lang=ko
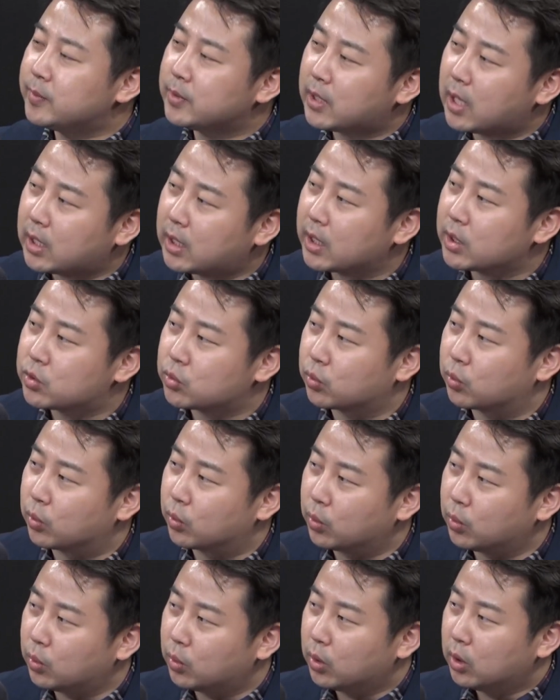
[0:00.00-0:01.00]

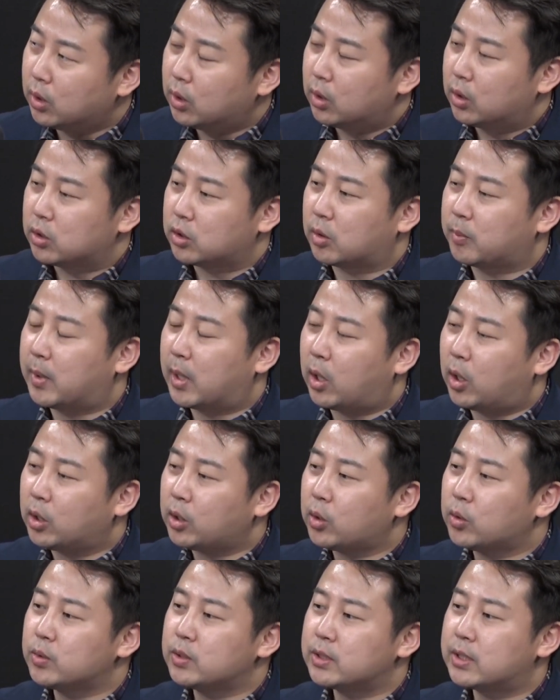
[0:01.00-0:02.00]
깎아주고 음. 정말
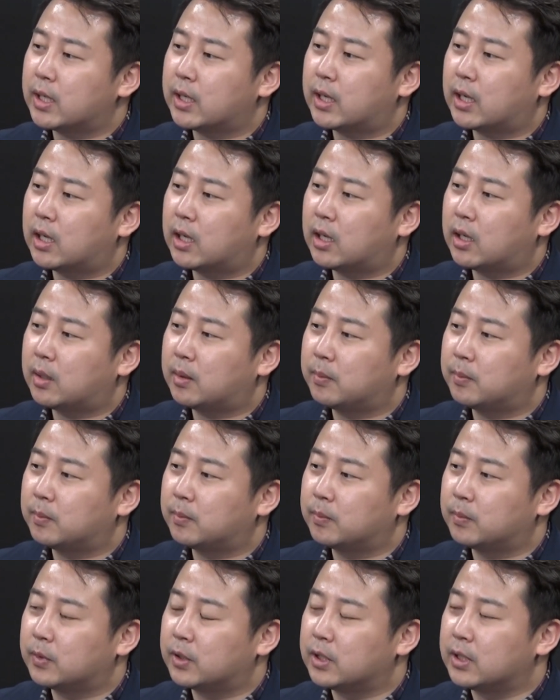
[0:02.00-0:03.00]
어려운
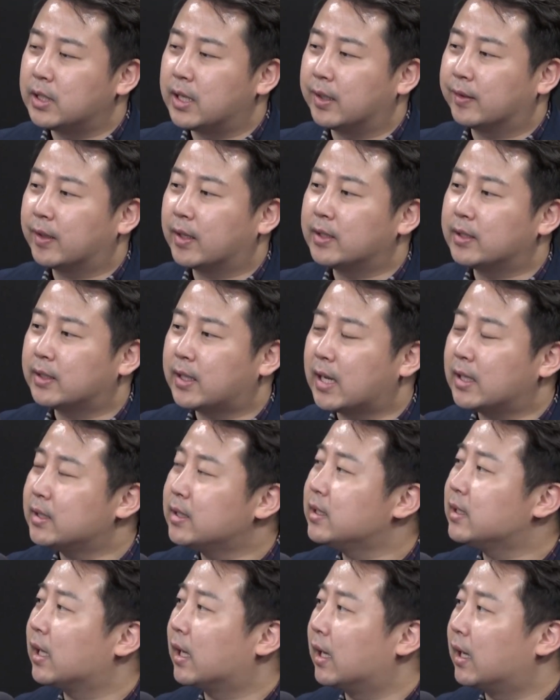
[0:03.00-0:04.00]
사람들 예산은
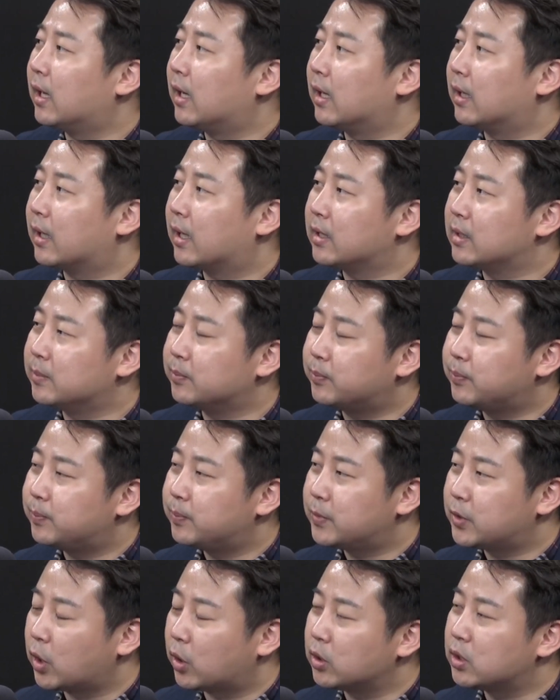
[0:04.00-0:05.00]
깎는다라는 네.
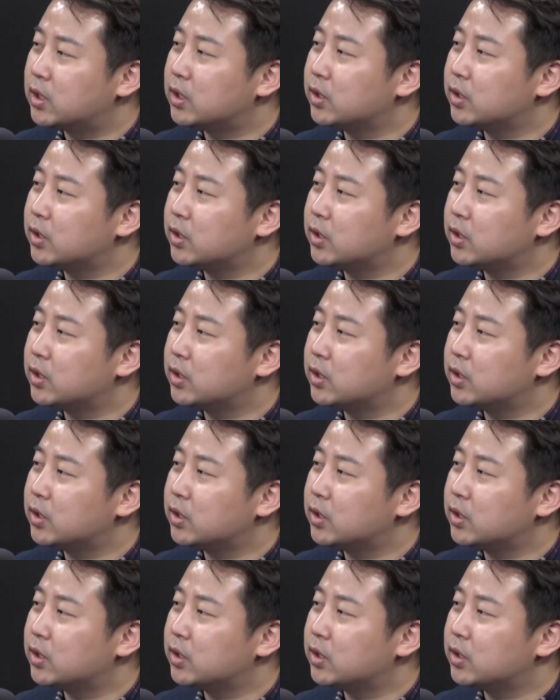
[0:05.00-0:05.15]
정치